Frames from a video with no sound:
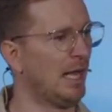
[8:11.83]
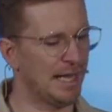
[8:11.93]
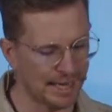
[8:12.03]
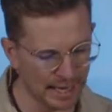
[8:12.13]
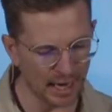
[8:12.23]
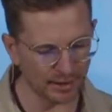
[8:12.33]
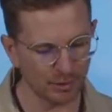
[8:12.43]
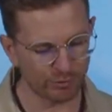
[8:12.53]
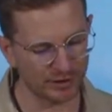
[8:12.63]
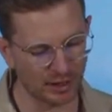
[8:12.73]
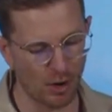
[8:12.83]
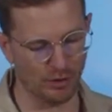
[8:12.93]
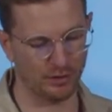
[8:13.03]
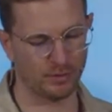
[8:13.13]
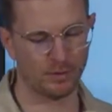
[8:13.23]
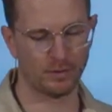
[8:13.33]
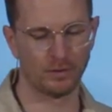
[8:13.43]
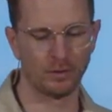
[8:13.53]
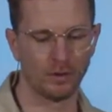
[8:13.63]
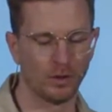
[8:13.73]
Er hat ihm vertraut.
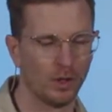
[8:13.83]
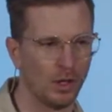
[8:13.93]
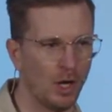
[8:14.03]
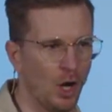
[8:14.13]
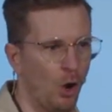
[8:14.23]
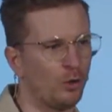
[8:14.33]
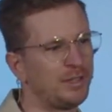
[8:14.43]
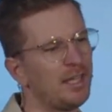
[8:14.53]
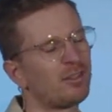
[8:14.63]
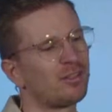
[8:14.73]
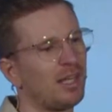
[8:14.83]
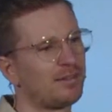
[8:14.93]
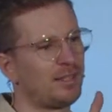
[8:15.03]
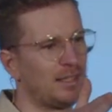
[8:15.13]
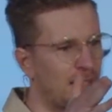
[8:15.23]
Und Jesus hat sich in